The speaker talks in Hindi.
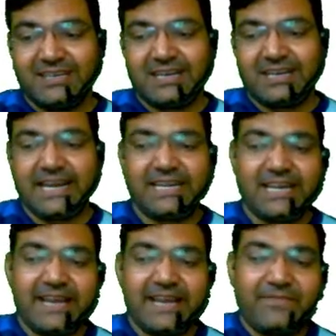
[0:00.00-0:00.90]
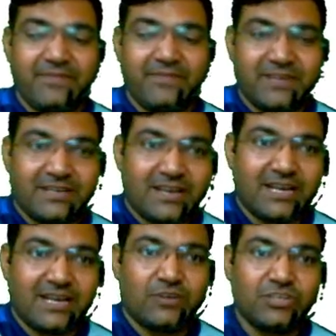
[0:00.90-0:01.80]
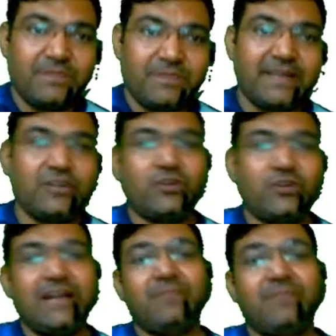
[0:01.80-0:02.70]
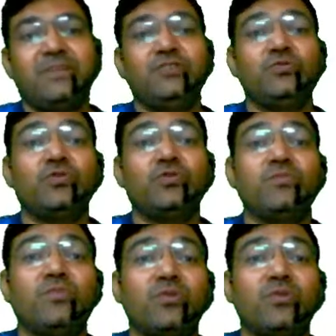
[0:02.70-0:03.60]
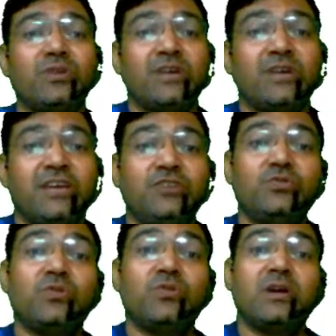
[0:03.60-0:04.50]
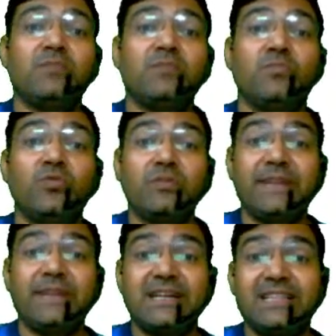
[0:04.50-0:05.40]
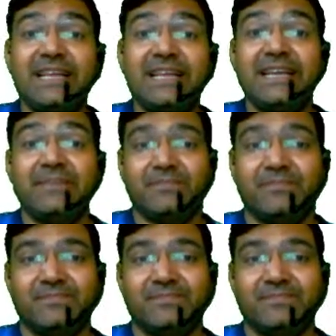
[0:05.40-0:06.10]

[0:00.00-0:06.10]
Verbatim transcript: करेक्ट एवरीवन अगले क्वेश्चन पे आ जाओ ट्वेल्व नंबर यू नो मोर यू नो हर मोर बेटर देन हिम